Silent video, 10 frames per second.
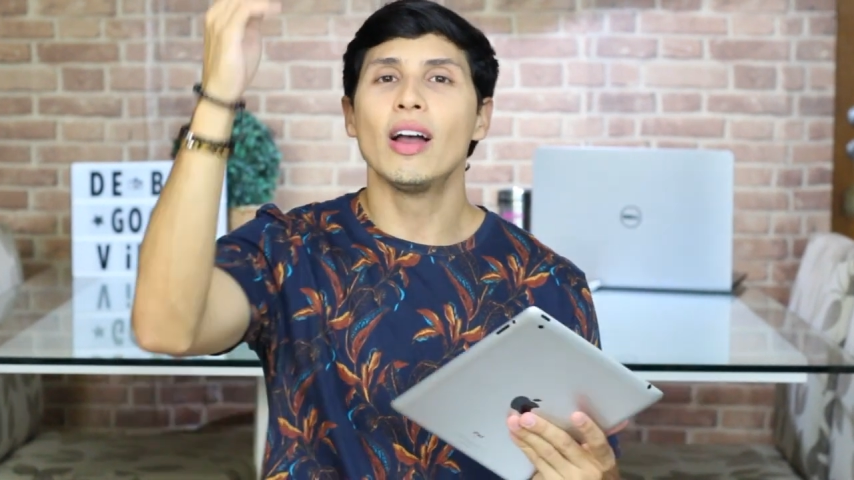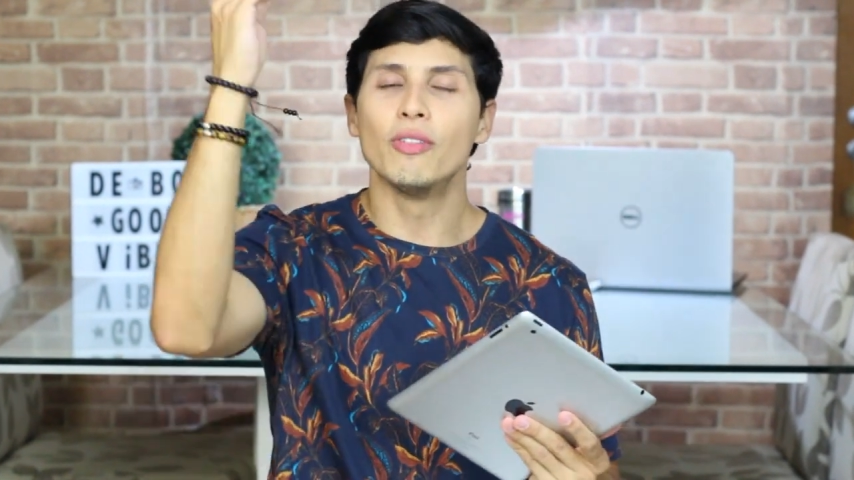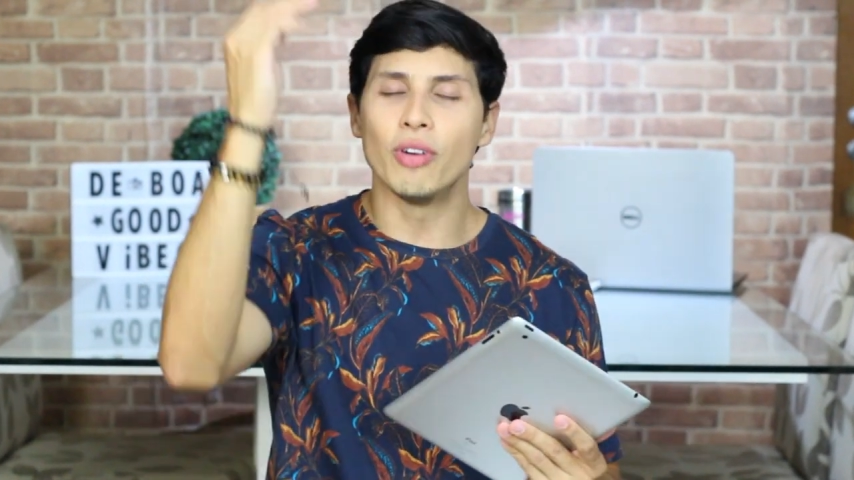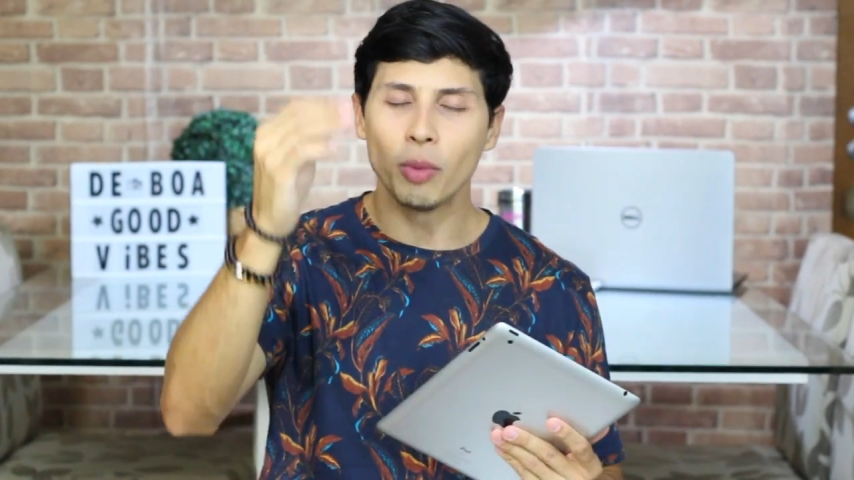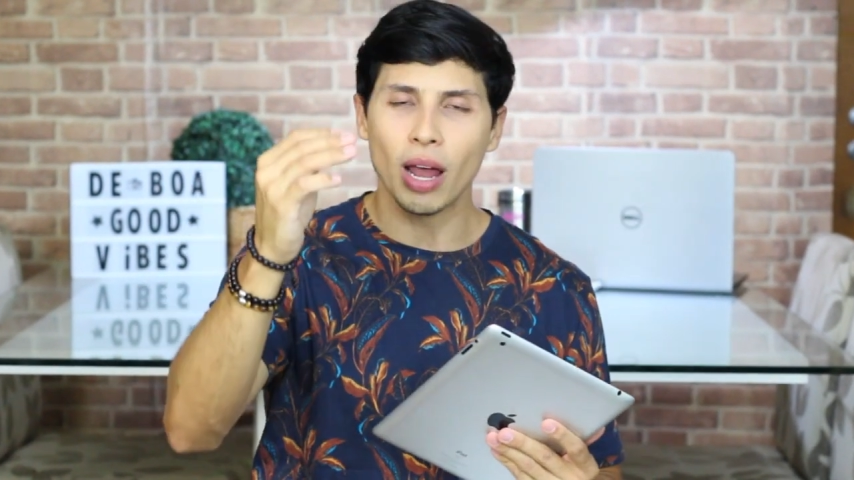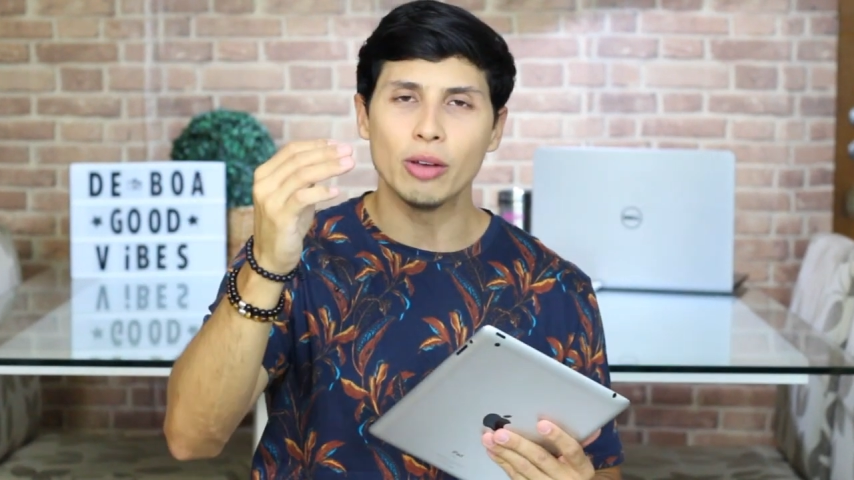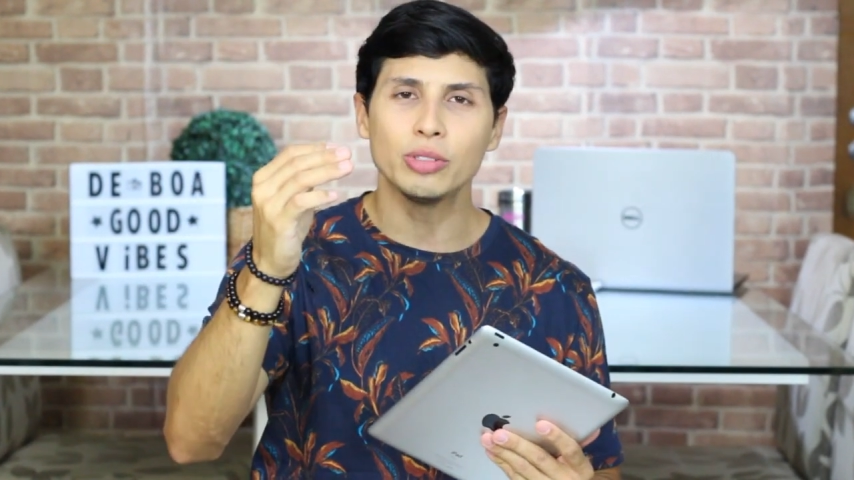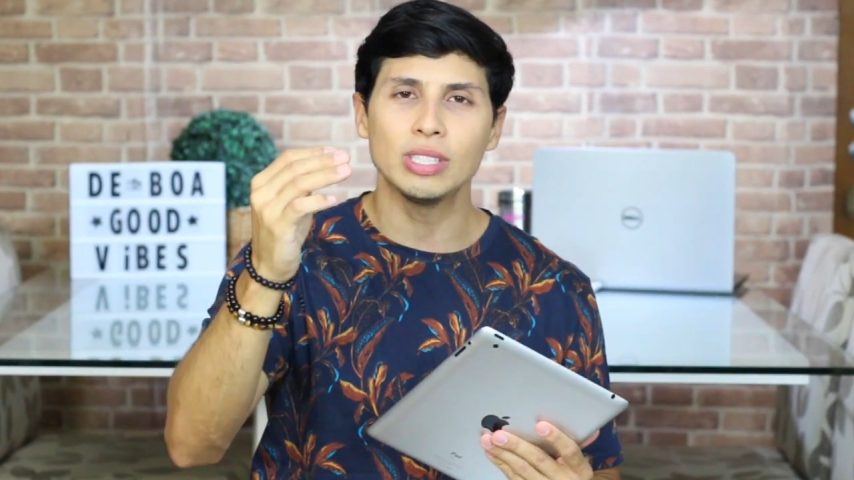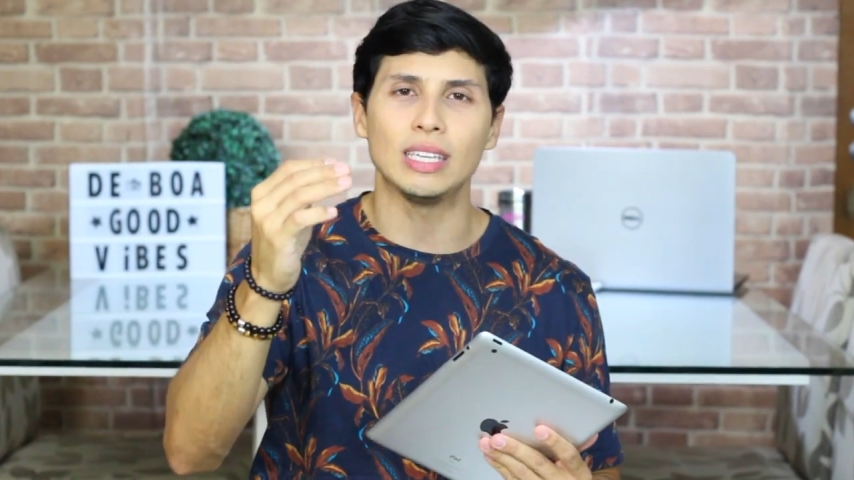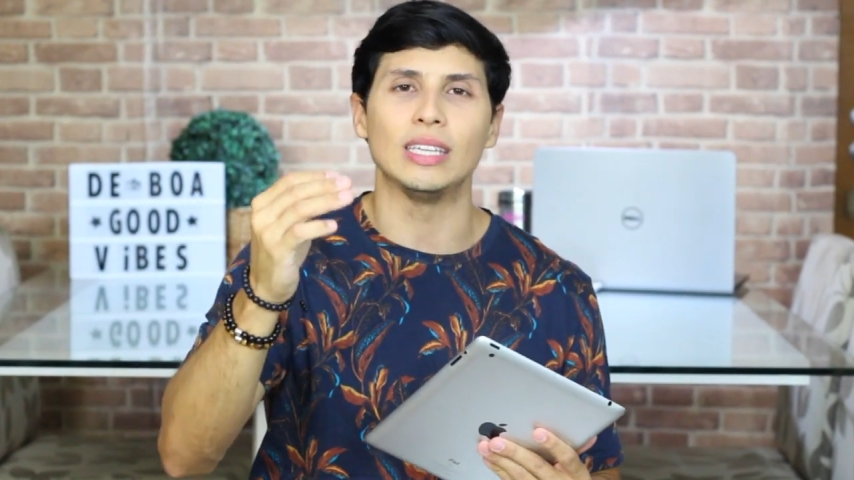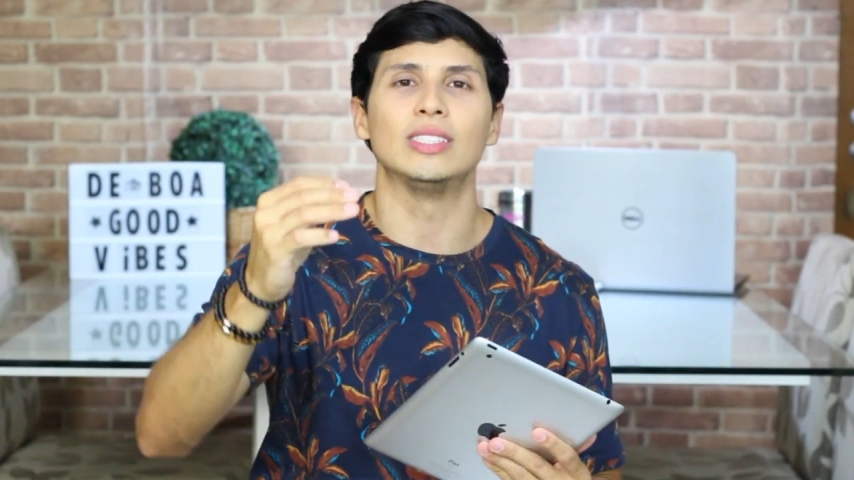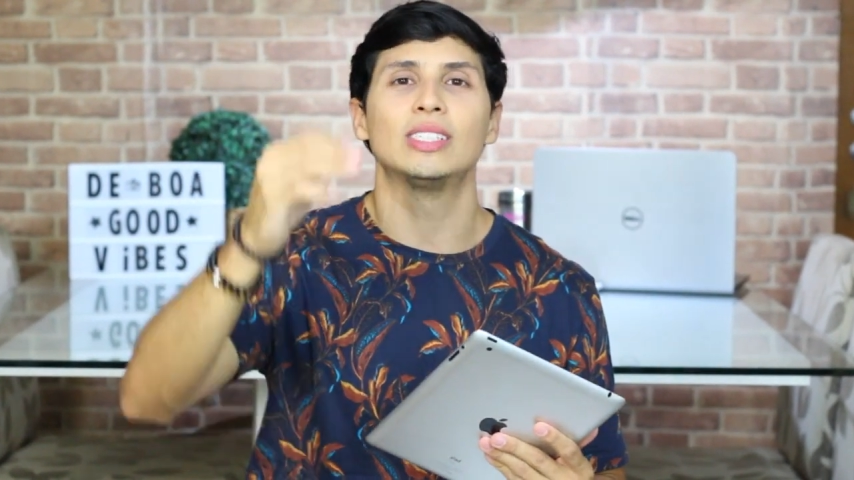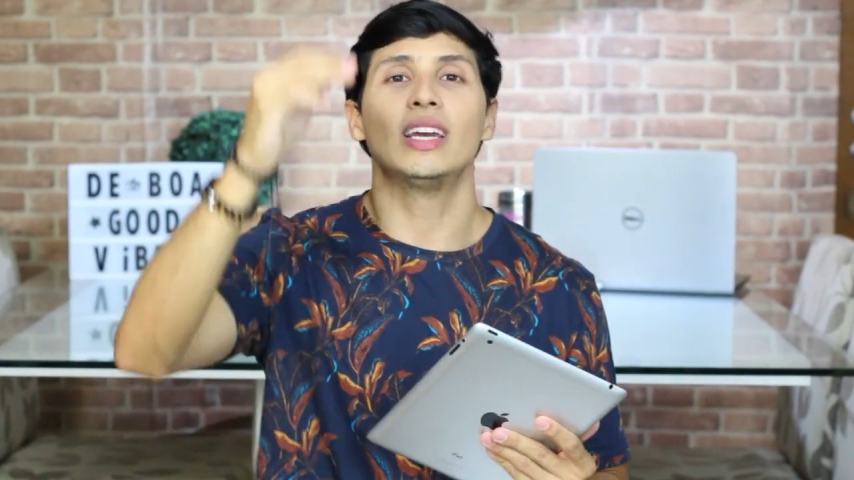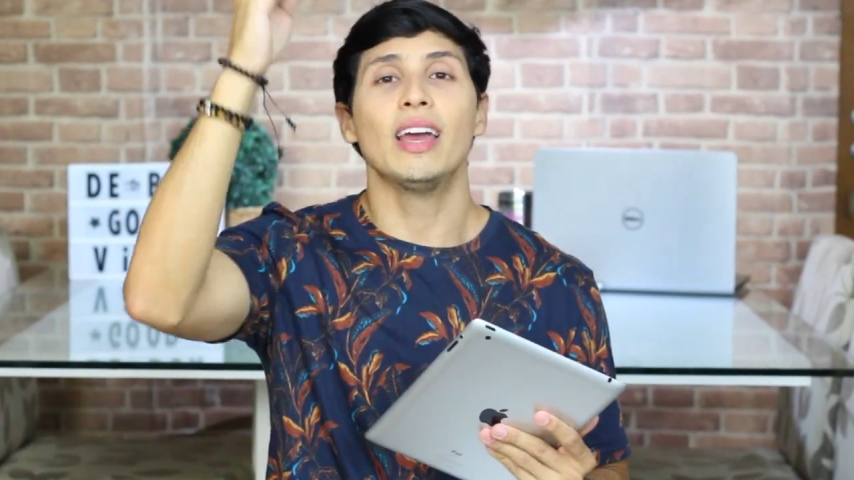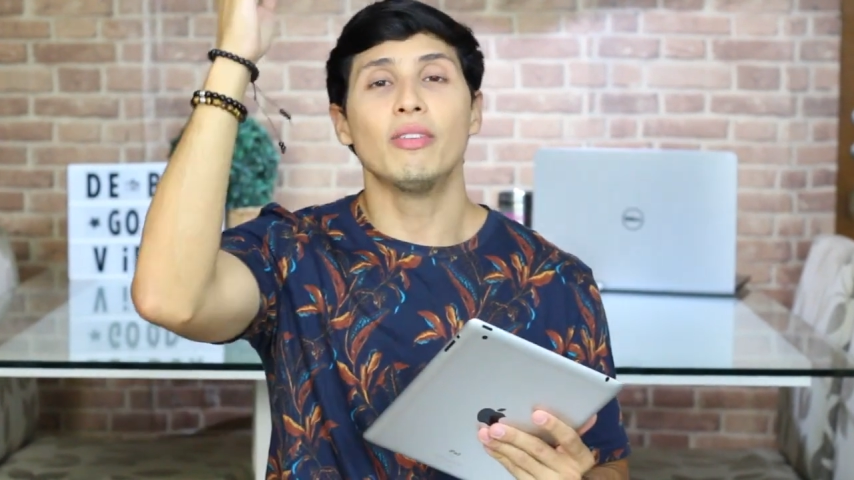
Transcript: vamos lá, é o seguinte,